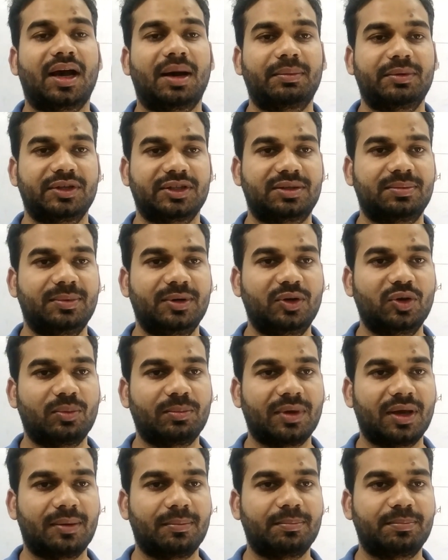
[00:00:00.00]
अब इस वीडियो
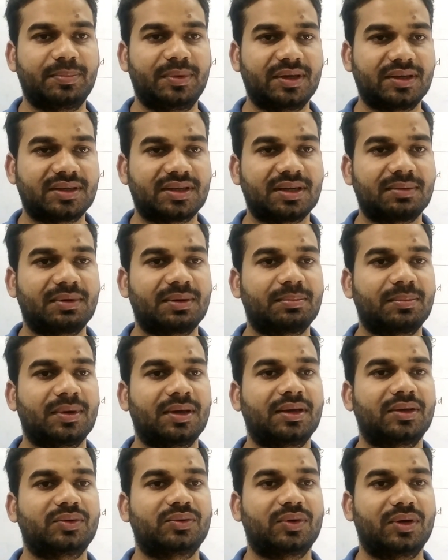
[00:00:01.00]
में हम पेज टेबल
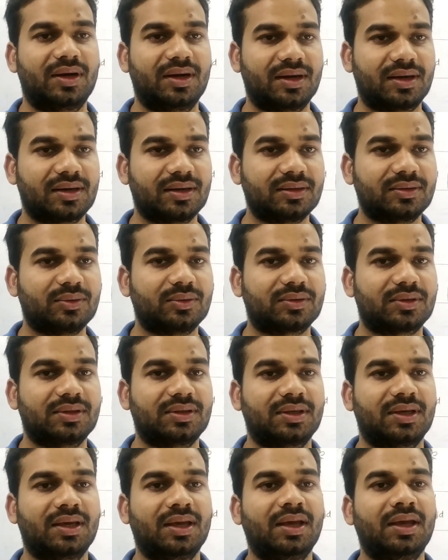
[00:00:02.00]
में जो एंट्रीज
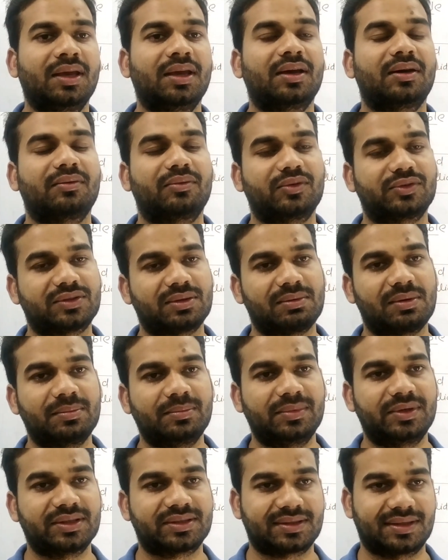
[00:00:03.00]
होती हैं वो सब
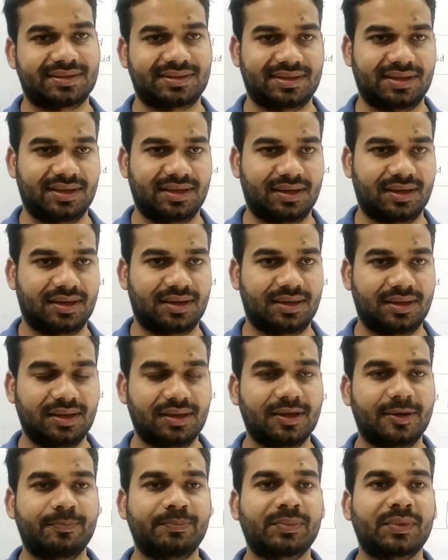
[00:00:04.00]
हम डिस्कस करेंगे
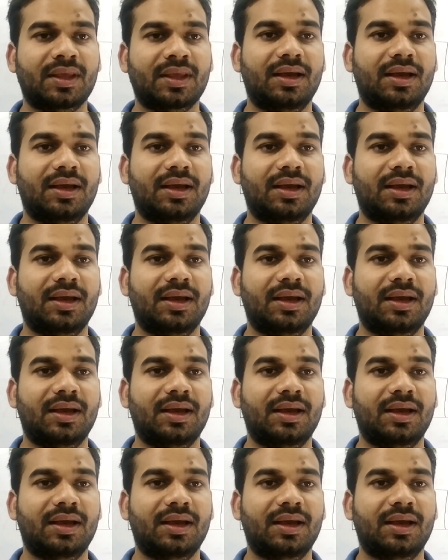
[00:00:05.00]
ठीक है